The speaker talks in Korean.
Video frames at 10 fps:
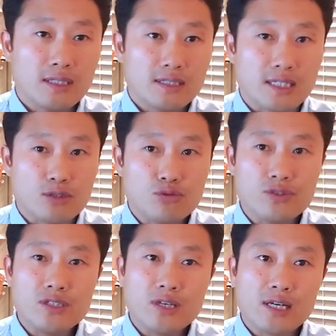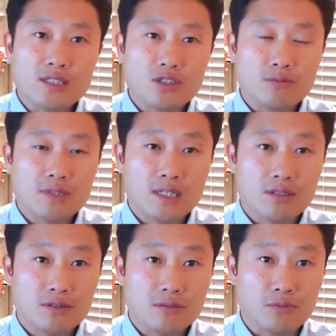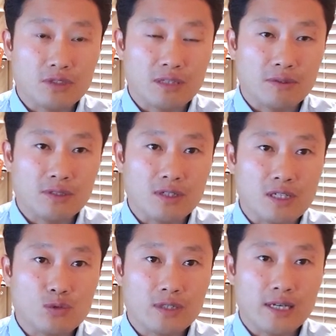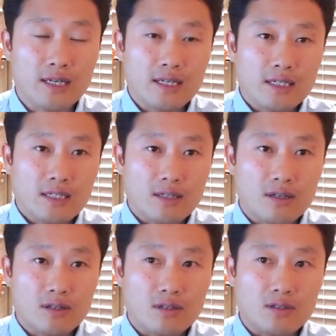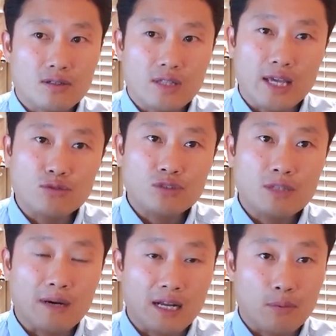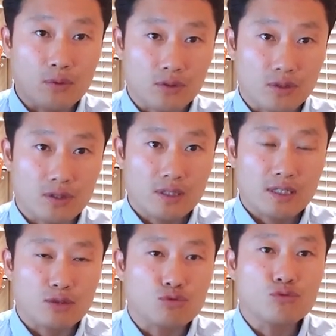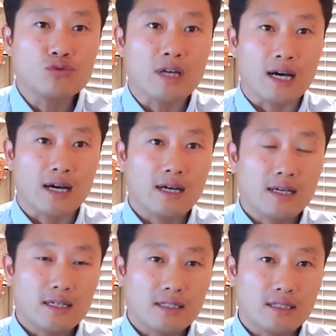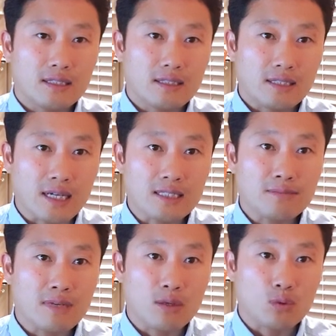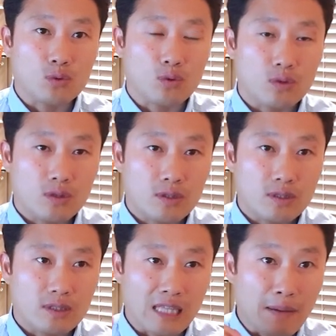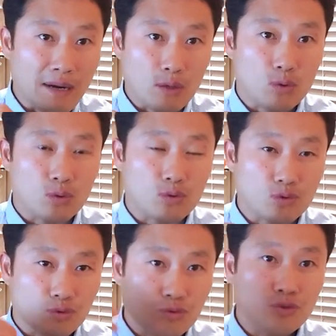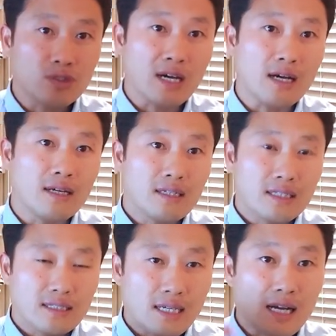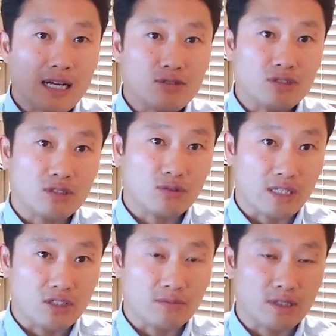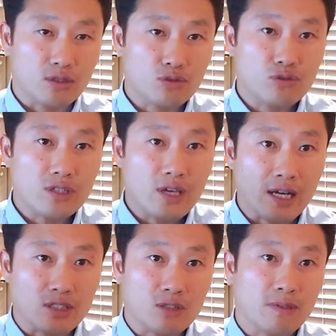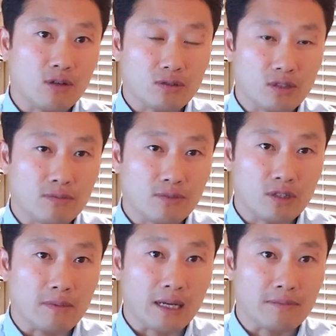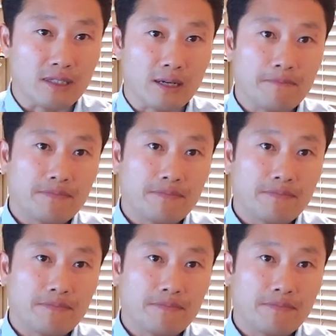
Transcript: 자, 수익의 관점이라는 것은 뭐냐면요. 일종의, 어, 대중이 바라보는 것. 그러니까 누구나, 당신 말고도, 나 말고도, 누구나 생각할 수 있는 관점이에요. 수익의 관점이라고 저는 그걸 말합니다.